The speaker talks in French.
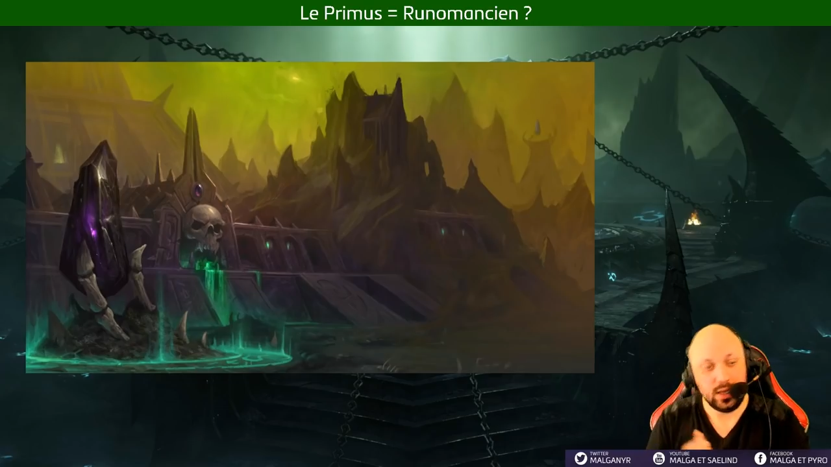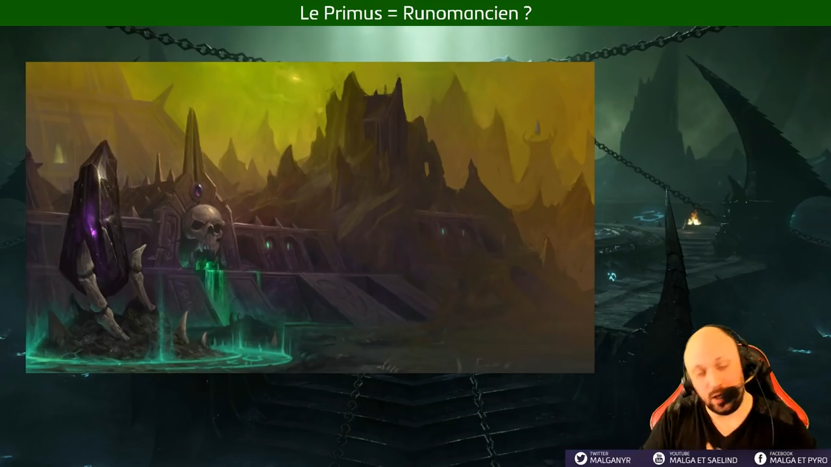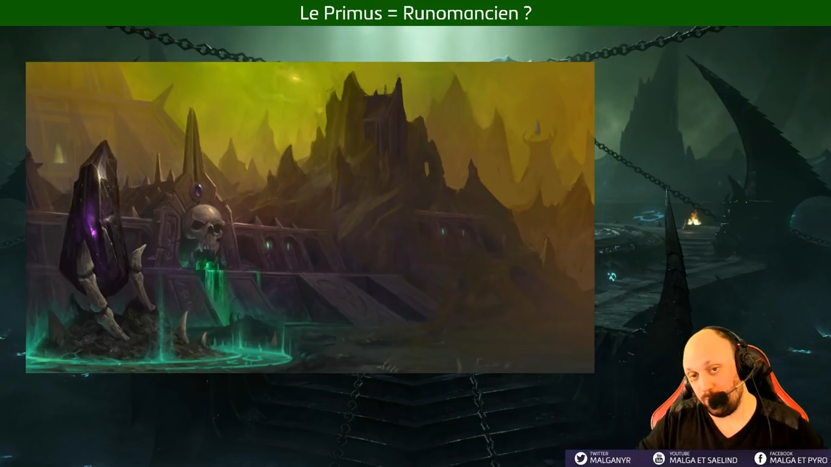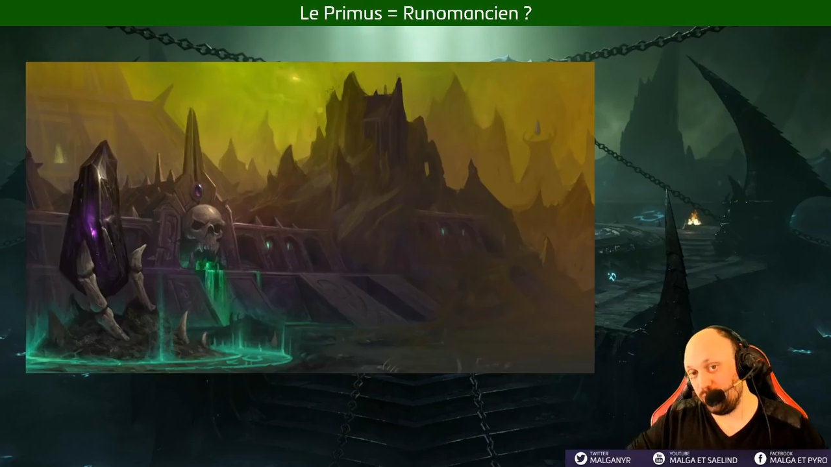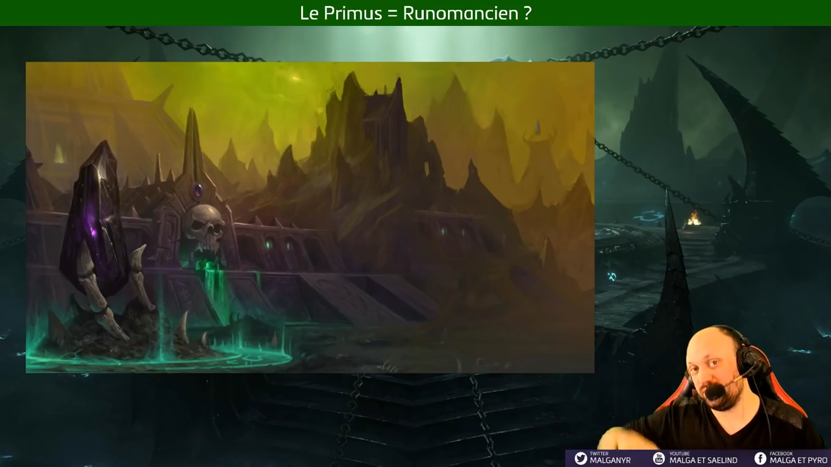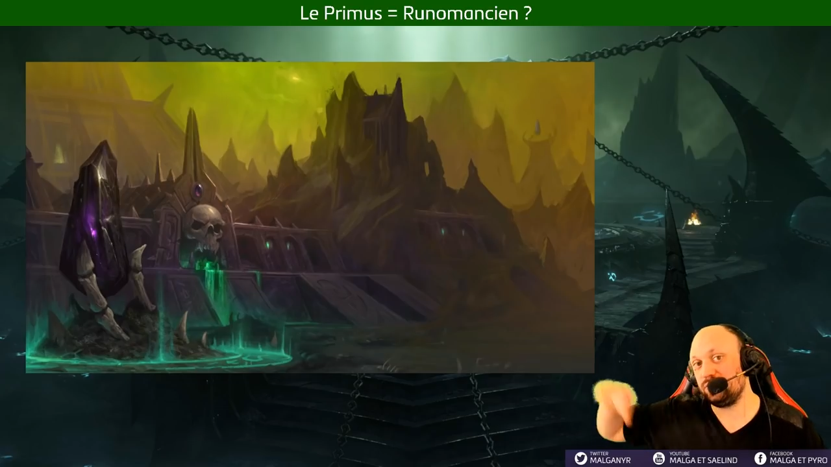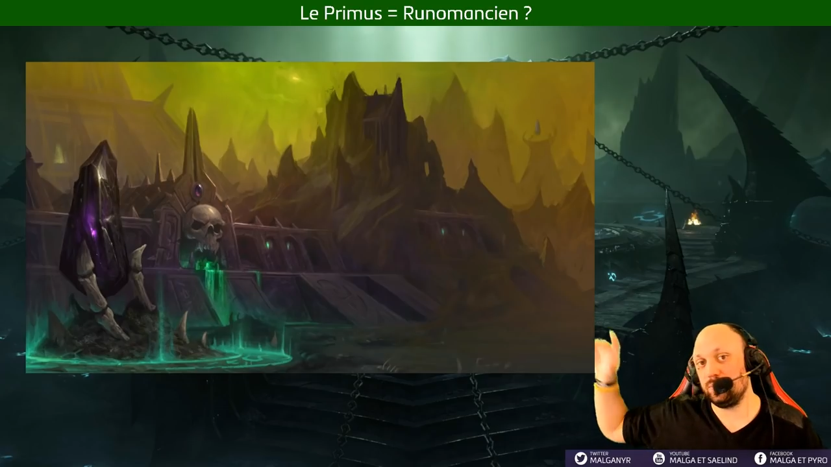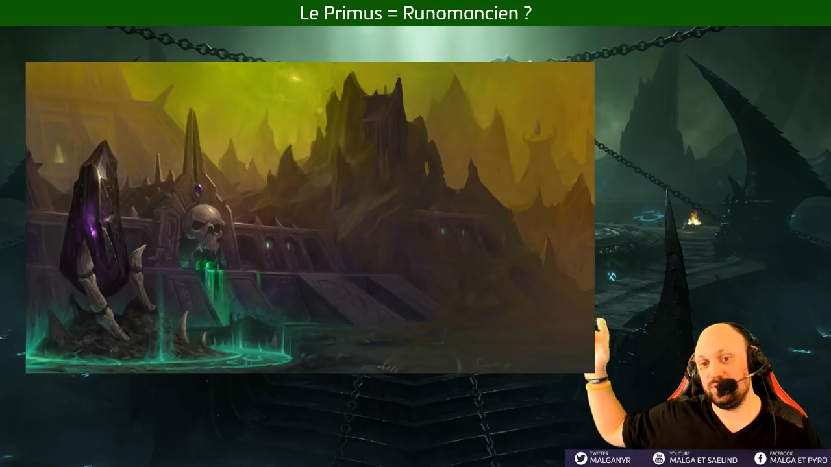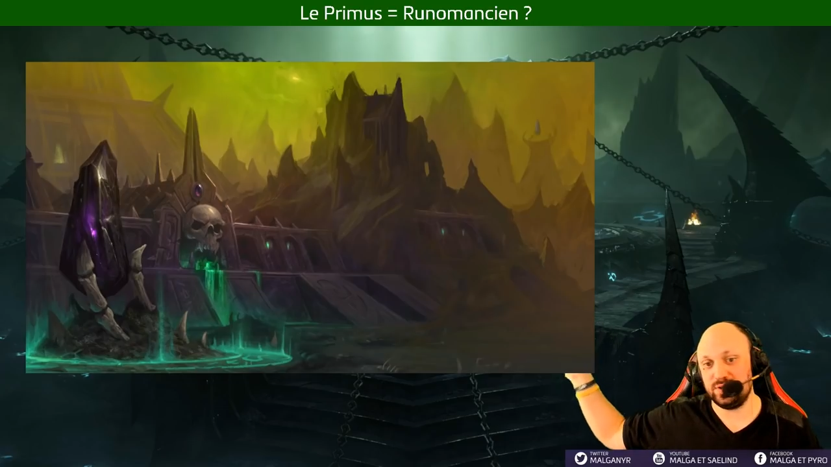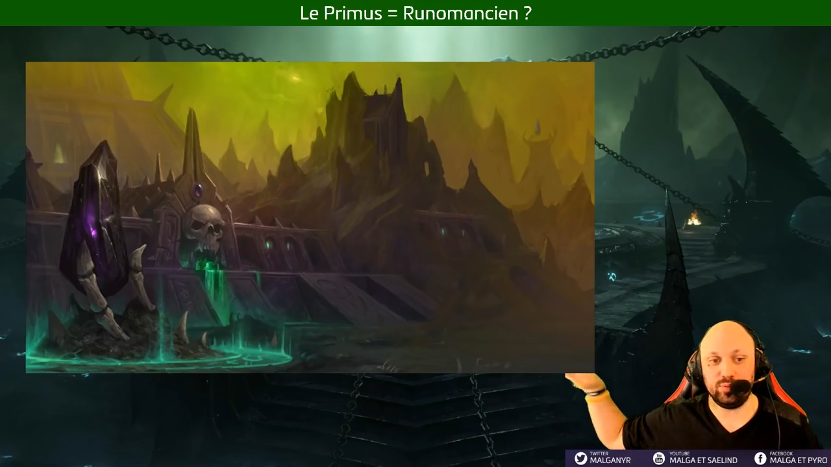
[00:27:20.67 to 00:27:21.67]
Alors peut-être que
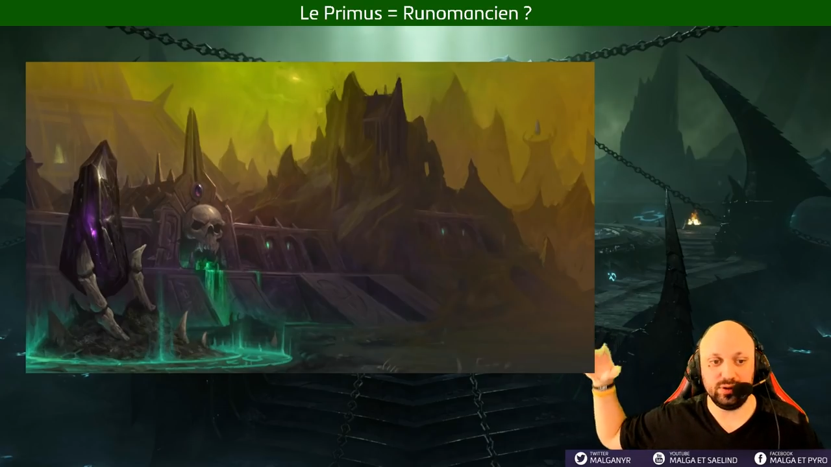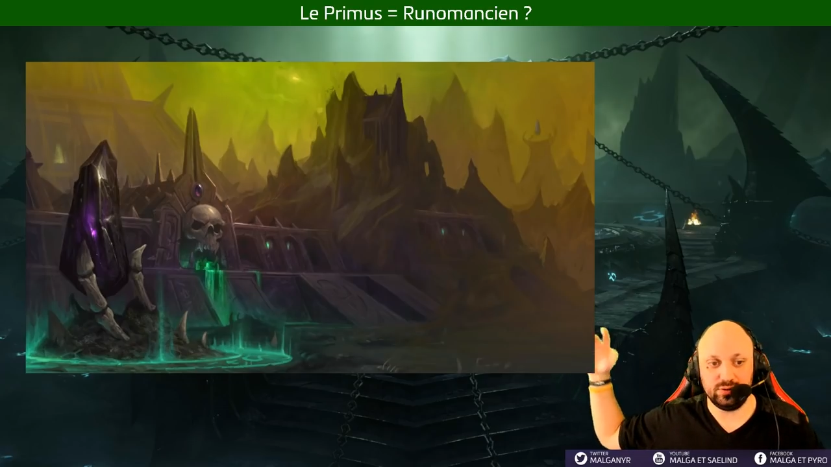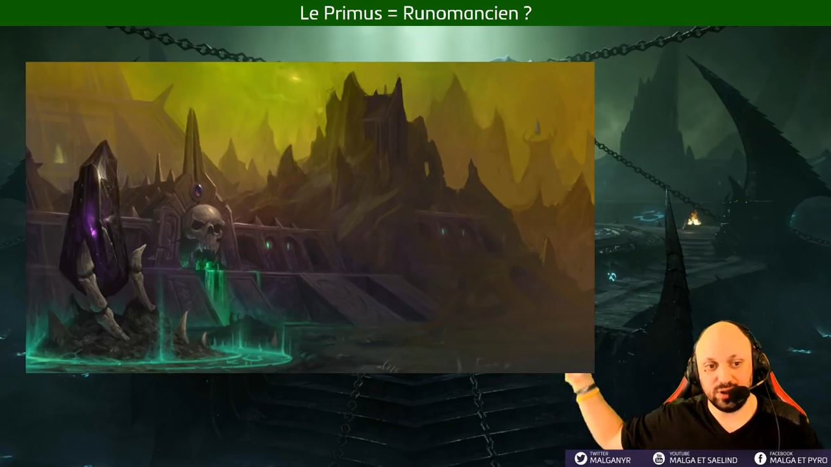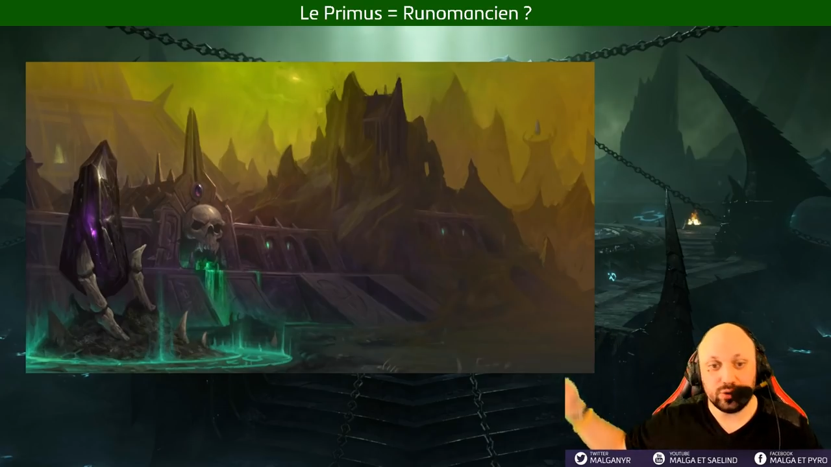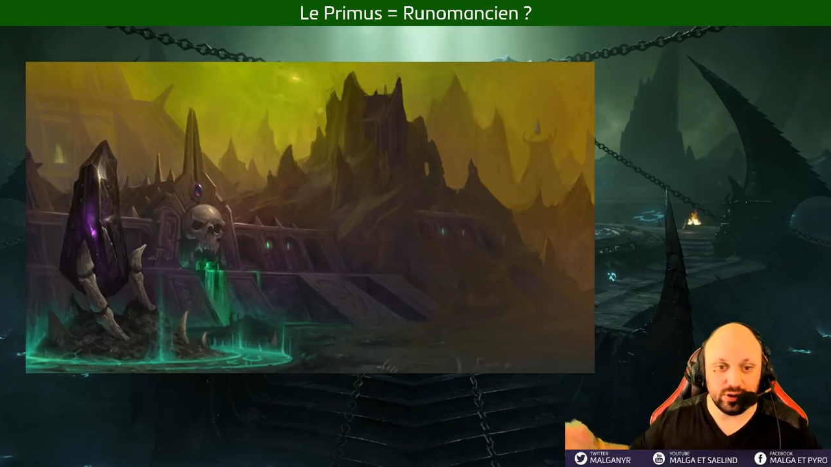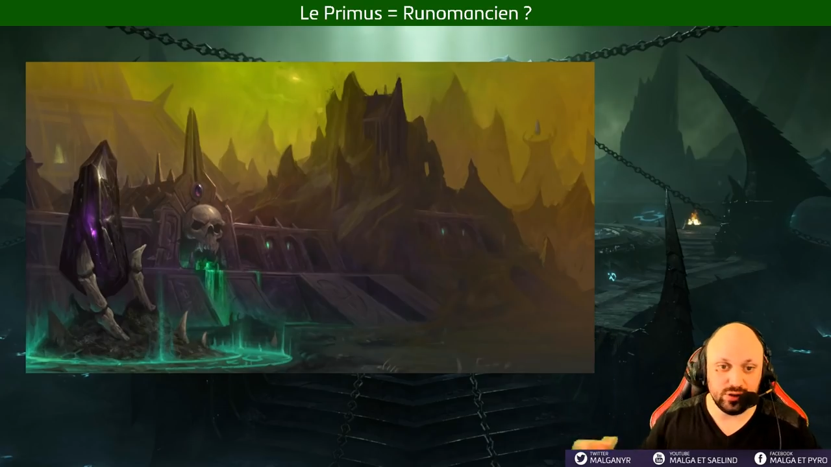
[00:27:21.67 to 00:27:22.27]
Blizzard pourrait te dire que les